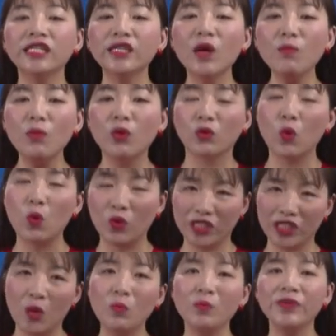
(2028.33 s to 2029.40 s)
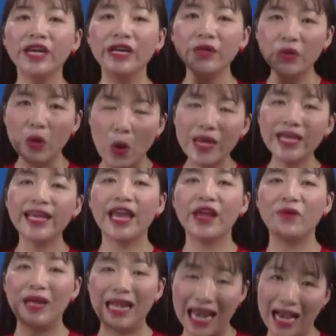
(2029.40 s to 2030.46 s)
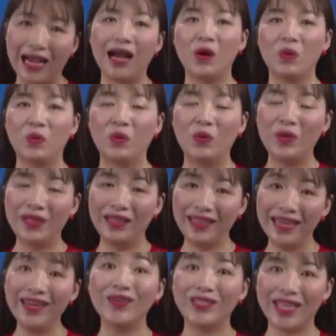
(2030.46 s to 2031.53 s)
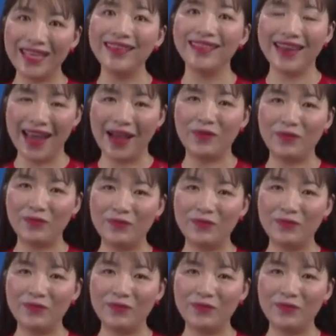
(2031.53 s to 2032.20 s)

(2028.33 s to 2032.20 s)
trong một cuộc sống giữa đối nghèo lạc hậu thì nó sẽ như thế nào?